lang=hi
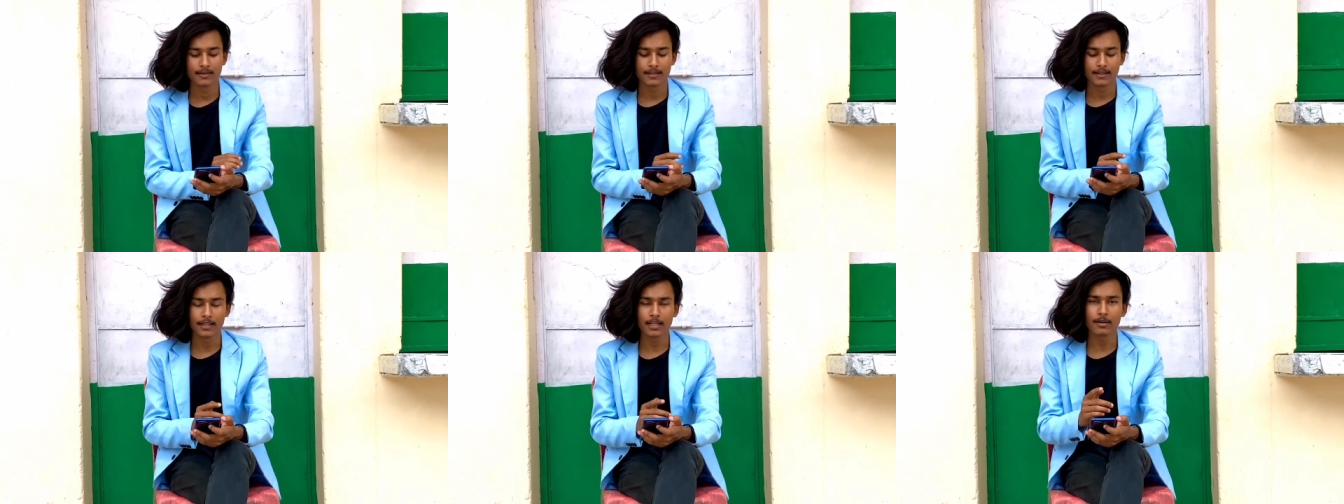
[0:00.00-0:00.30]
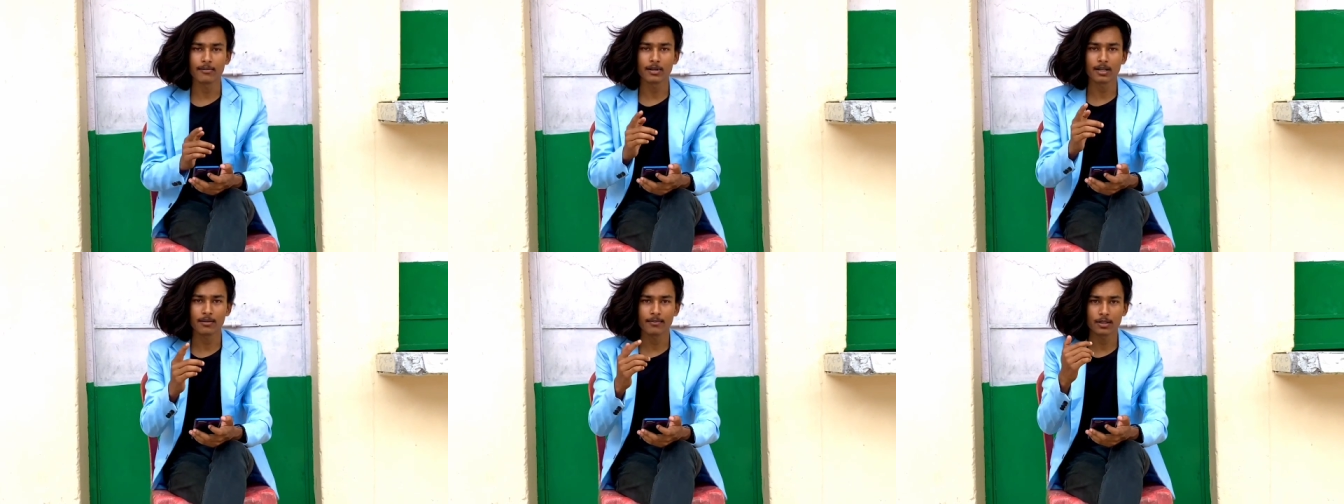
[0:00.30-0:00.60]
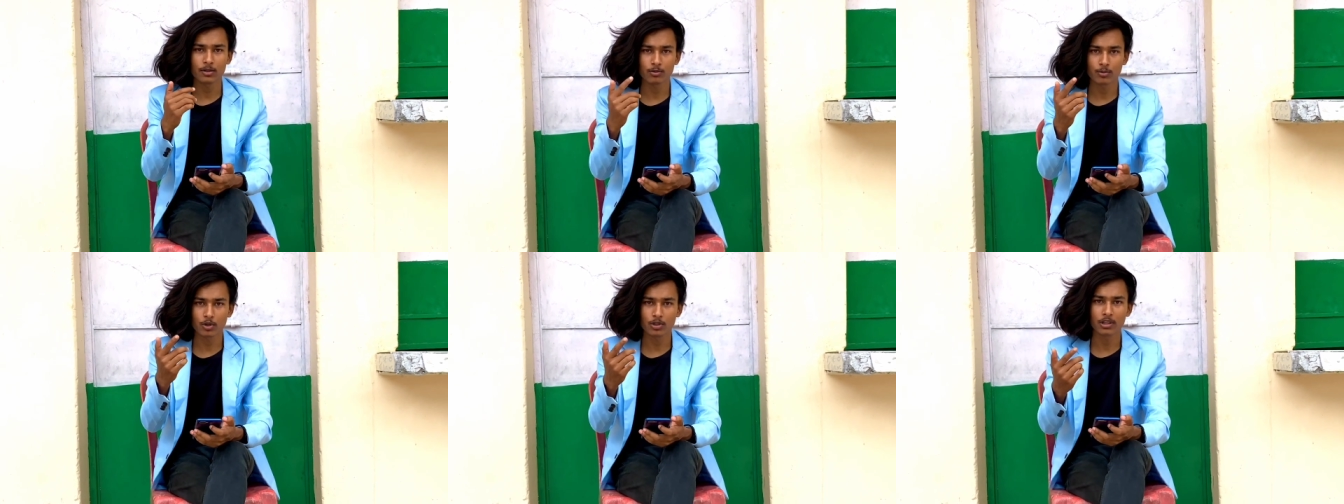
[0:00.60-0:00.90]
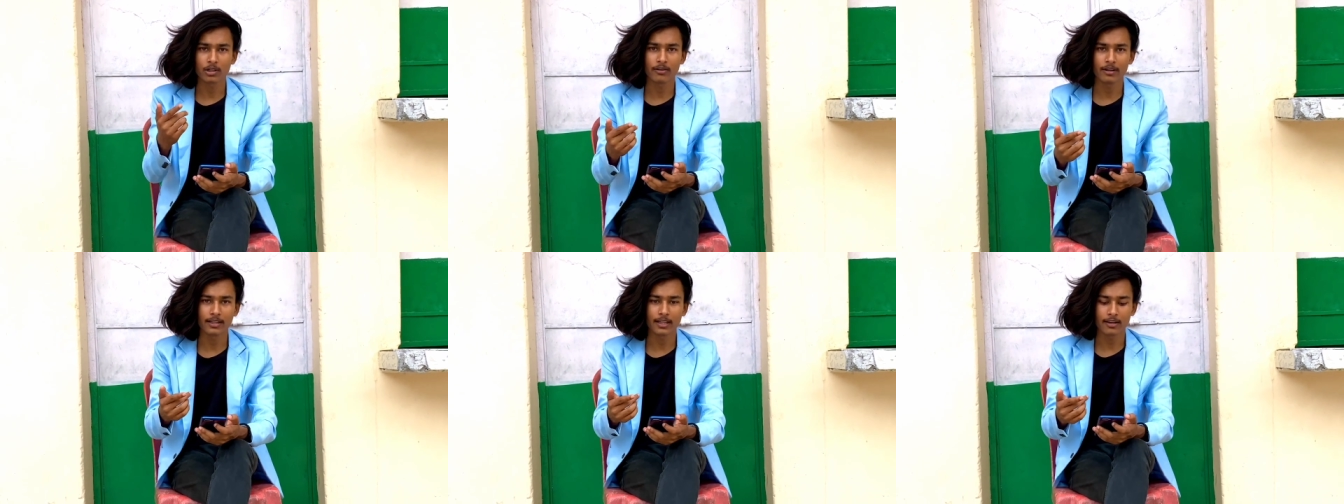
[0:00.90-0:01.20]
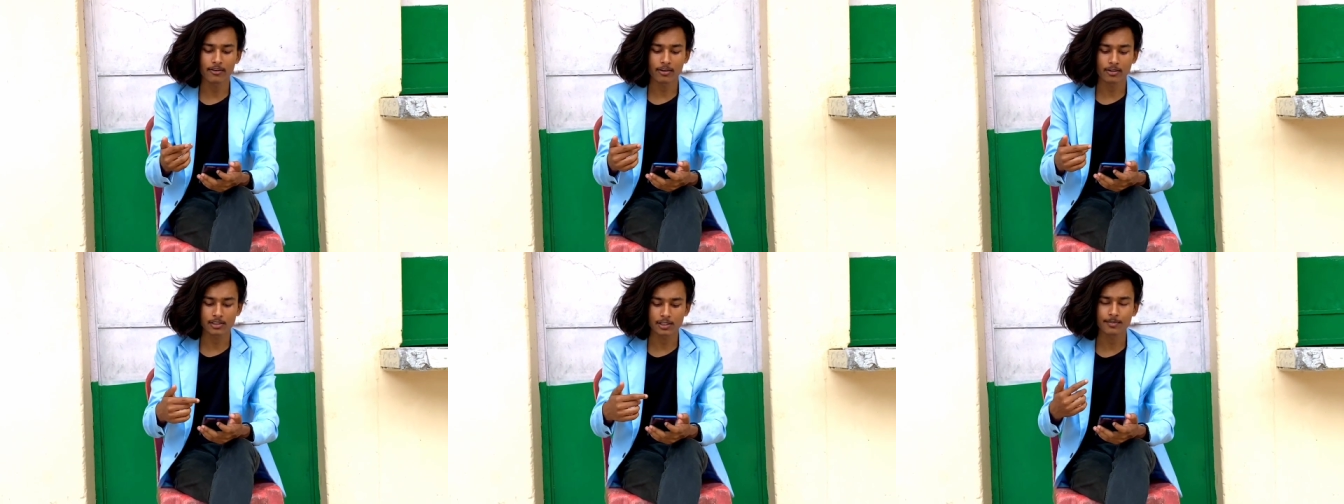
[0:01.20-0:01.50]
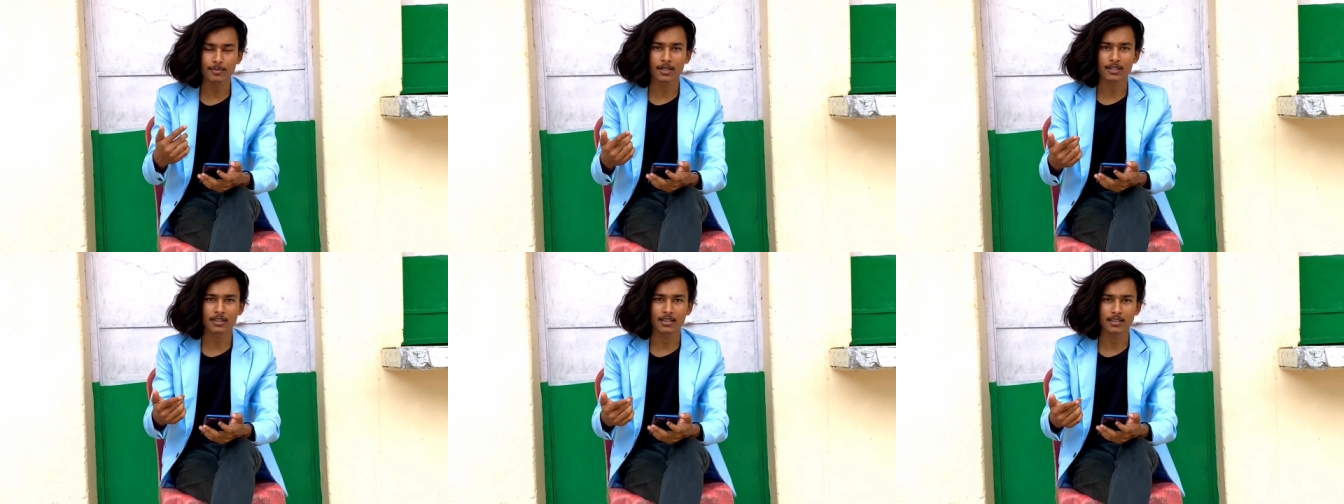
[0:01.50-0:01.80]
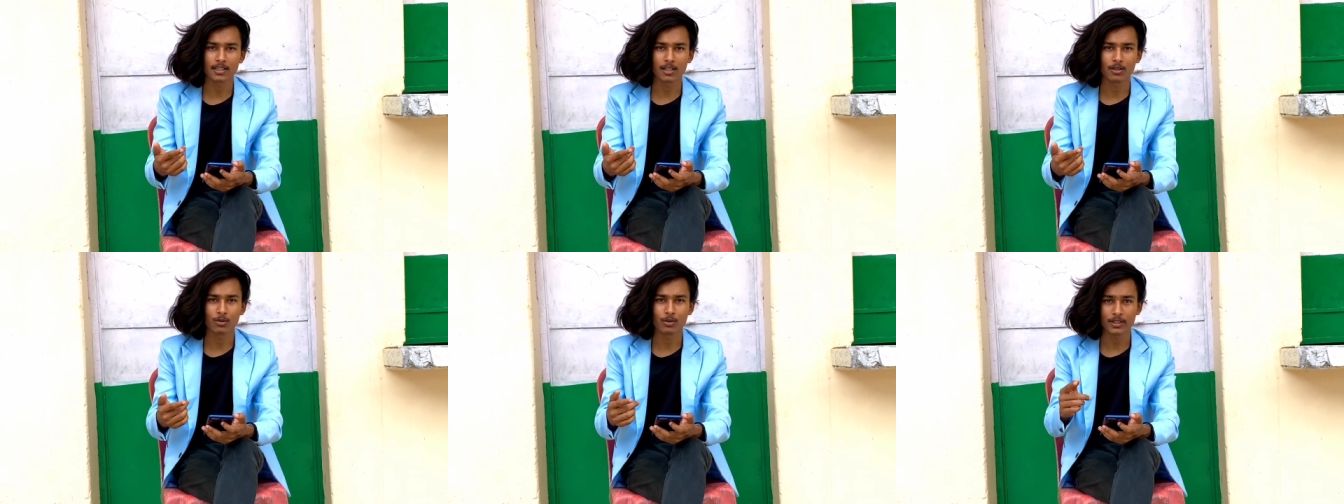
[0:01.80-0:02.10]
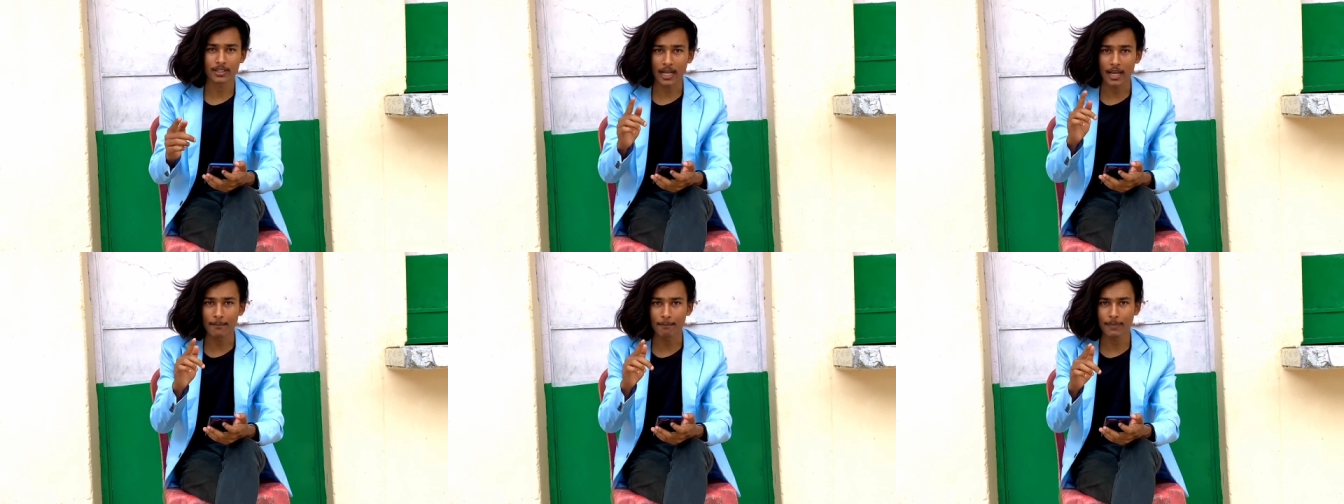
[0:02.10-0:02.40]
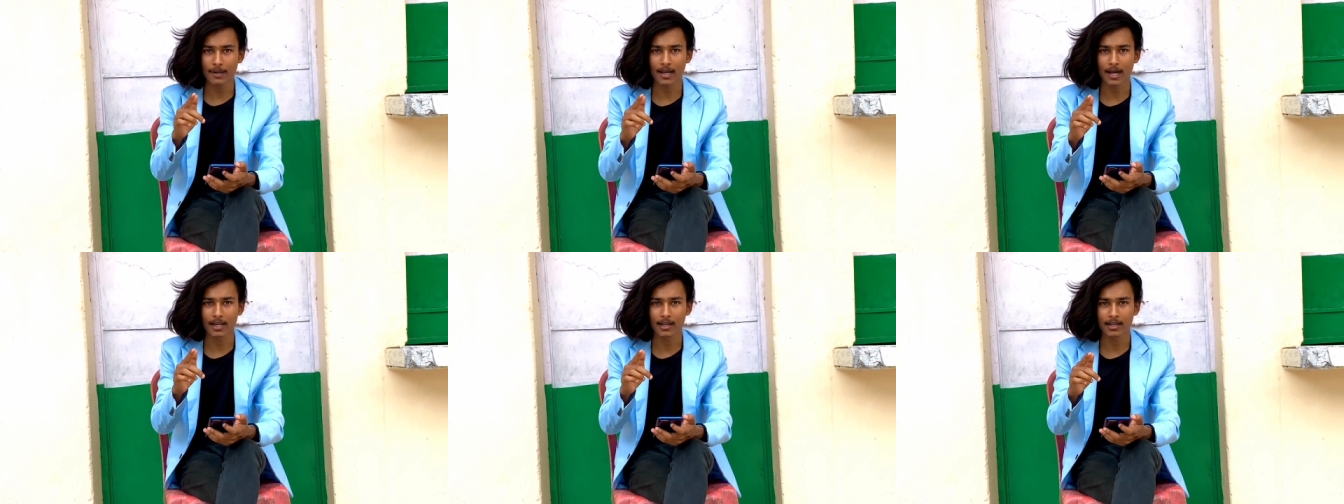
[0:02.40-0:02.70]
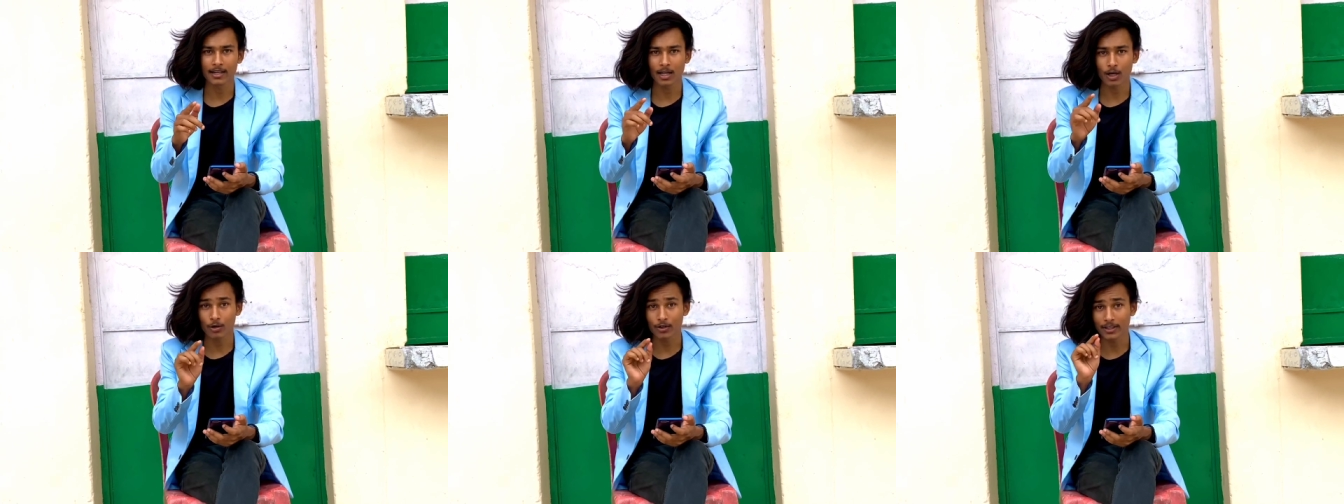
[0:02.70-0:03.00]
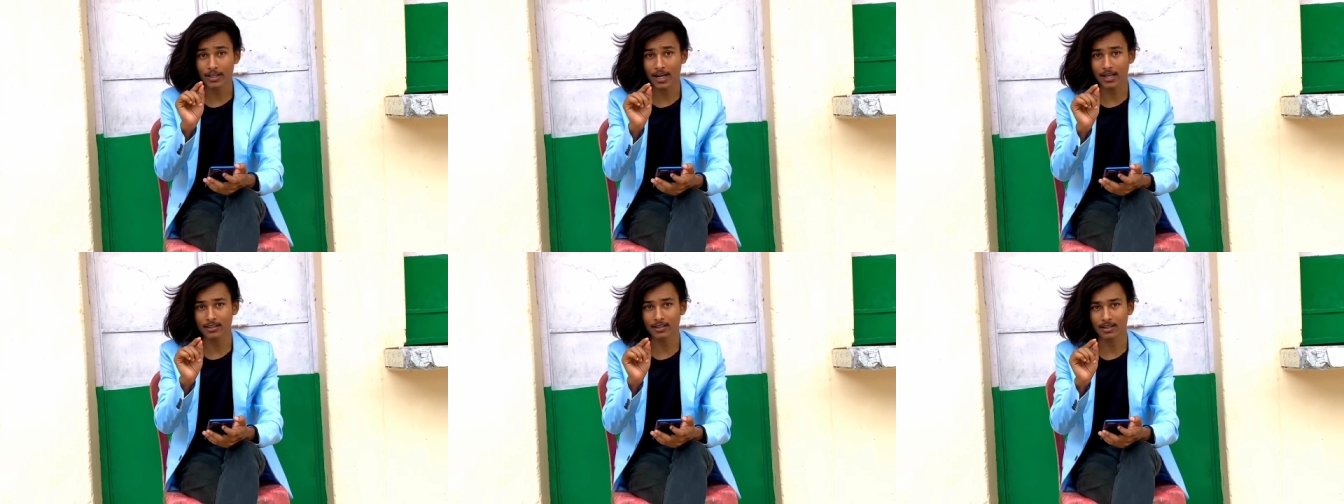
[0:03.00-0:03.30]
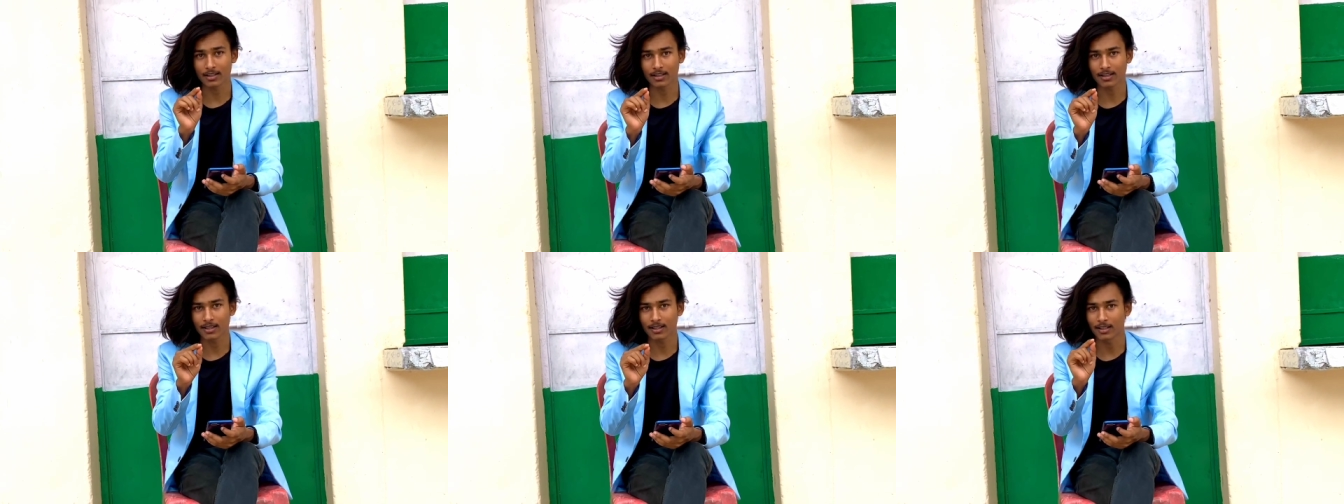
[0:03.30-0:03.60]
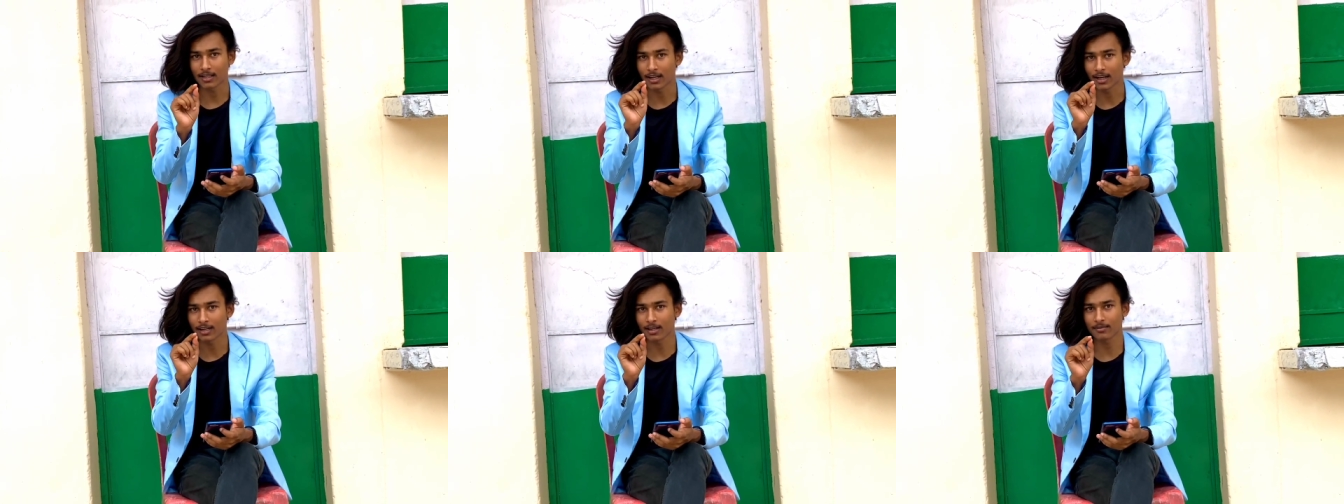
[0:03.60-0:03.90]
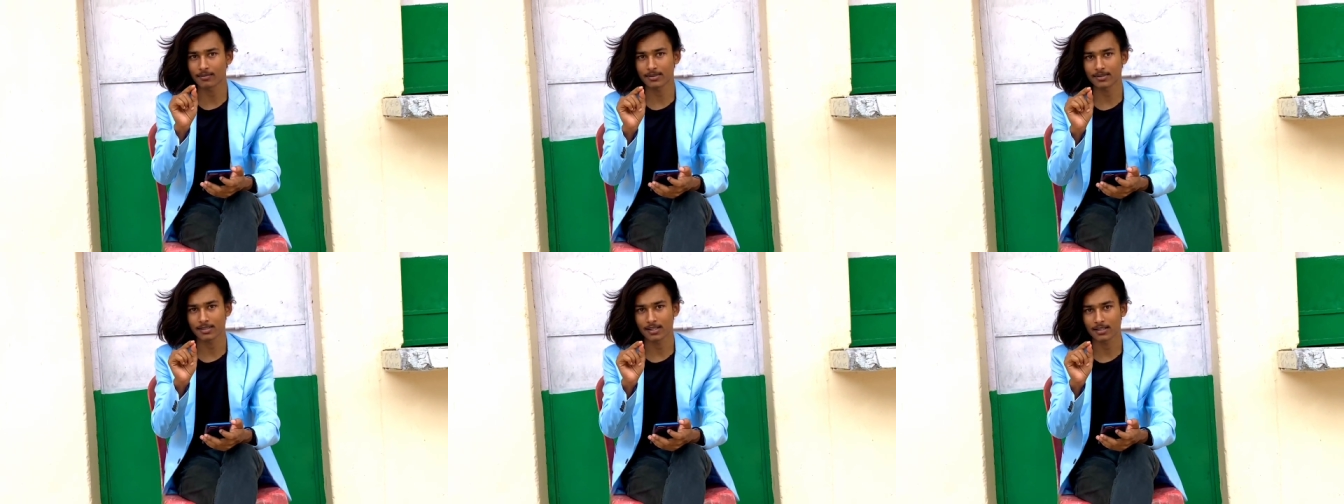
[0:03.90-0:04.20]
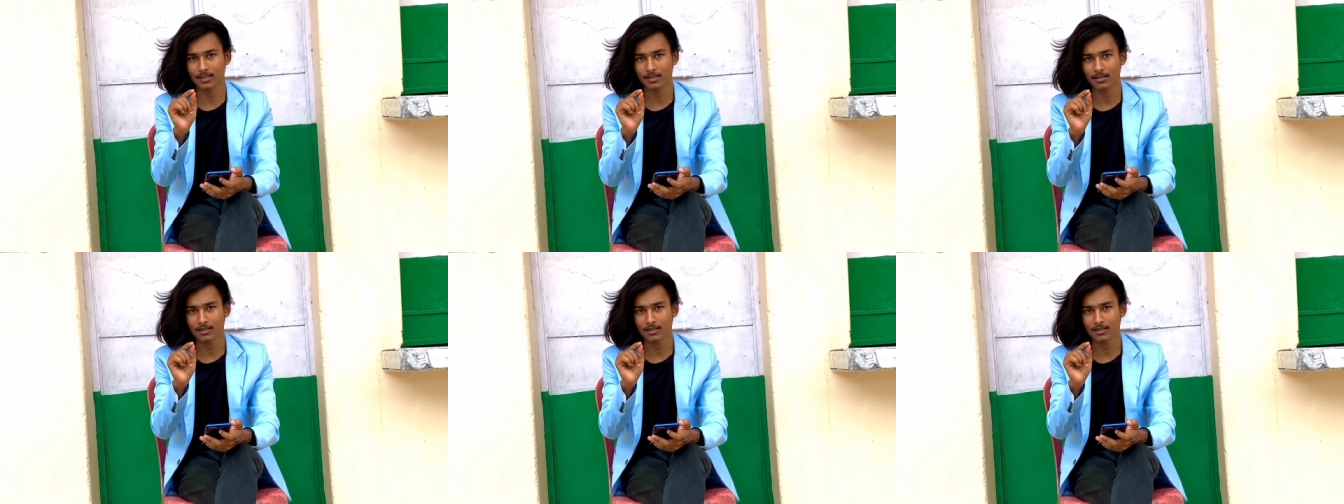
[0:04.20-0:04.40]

ठीक है बेटा मैं तुमको दवाइयाँ व्हाट्सअप कर देता हूँ टाइम पे खा लेना और याद रखना हिलाना मत ज्यादा